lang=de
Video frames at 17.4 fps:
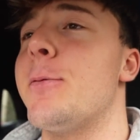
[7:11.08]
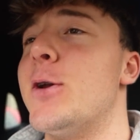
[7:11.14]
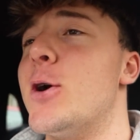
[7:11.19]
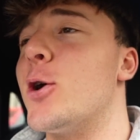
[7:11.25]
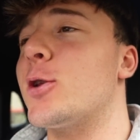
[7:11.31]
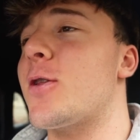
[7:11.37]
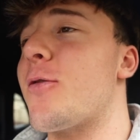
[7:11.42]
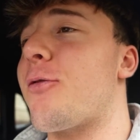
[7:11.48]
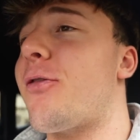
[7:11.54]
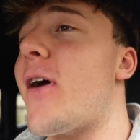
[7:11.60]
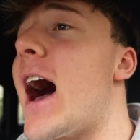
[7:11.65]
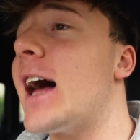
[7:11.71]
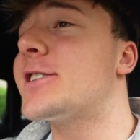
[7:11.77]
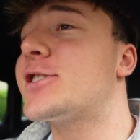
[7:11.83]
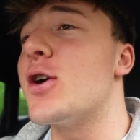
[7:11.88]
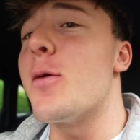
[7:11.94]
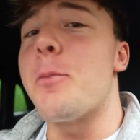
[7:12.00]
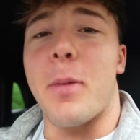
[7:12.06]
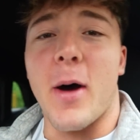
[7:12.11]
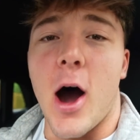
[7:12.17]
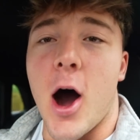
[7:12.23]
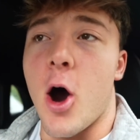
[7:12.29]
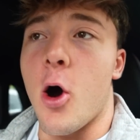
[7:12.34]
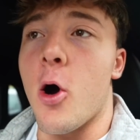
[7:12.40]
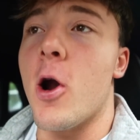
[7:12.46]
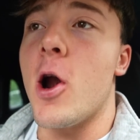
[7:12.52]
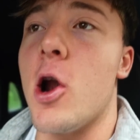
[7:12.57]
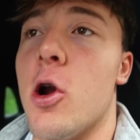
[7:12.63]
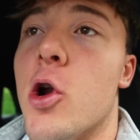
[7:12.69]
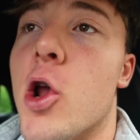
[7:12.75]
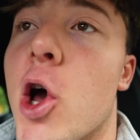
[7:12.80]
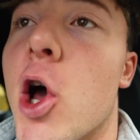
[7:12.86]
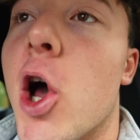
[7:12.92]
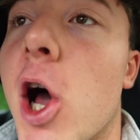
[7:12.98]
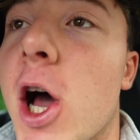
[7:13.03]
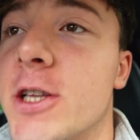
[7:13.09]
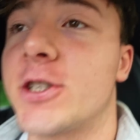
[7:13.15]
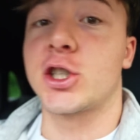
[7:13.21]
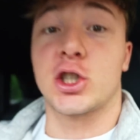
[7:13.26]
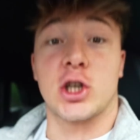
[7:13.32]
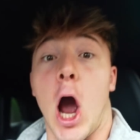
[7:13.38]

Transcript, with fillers: Minuten Fahrt zu Paul, let's